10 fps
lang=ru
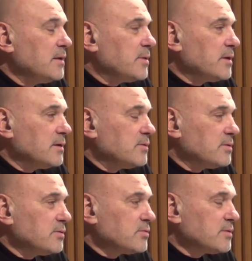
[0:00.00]
про
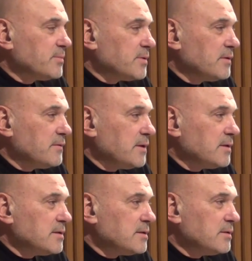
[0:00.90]
которые нужно
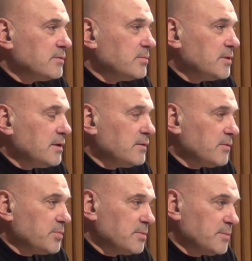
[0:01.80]
поговорить. И у меня, в
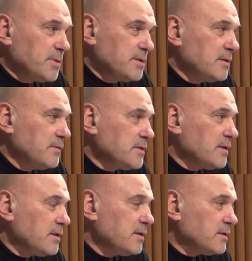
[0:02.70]
общем, почти
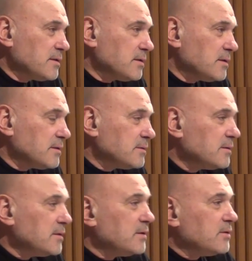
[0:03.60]
вся лекция
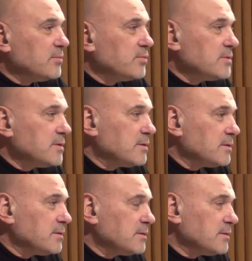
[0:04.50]
будет,
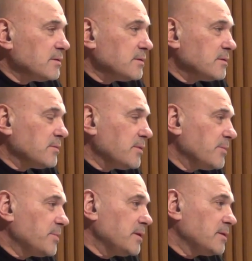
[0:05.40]
э,
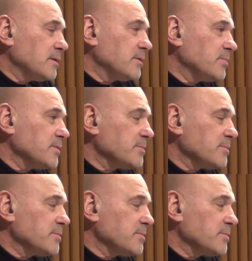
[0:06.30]
опять-таки,